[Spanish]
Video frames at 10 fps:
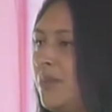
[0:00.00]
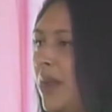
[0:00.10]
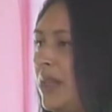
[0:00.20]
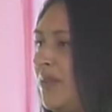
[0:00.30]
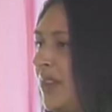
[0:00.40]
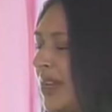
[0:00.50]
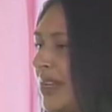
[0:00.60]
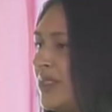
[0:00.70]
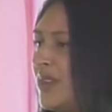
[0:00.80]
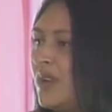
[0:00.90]

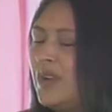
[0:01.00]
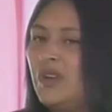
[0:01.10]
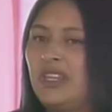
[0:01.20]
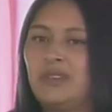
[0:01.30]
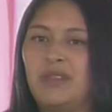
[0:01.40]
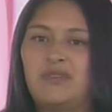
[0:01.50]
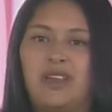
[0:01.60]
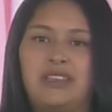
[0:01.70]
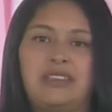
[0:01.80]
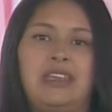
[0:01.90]
planificación, es más
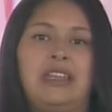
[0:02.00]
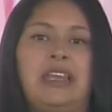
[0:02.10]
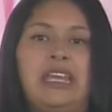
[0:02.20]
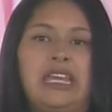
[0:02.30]
fácil